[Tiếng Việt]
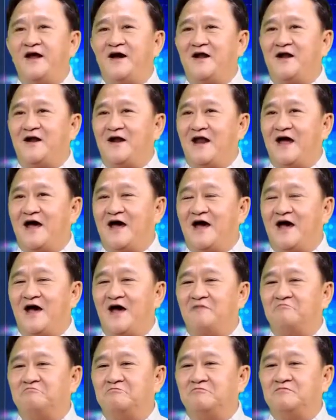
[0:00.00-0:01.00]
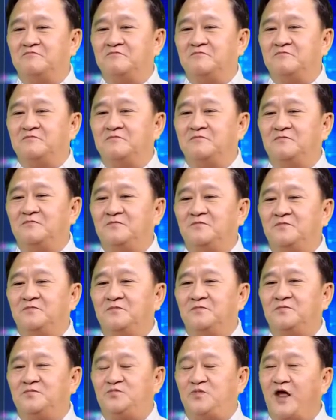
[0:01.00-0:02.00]
đó là um,
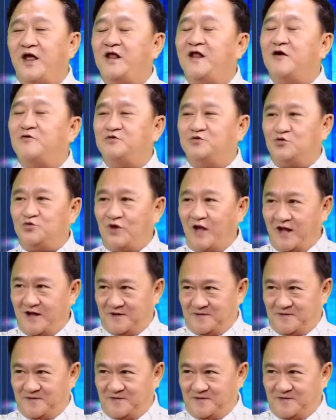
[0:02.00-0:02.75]
tùy từ theo đầu số trước tiền.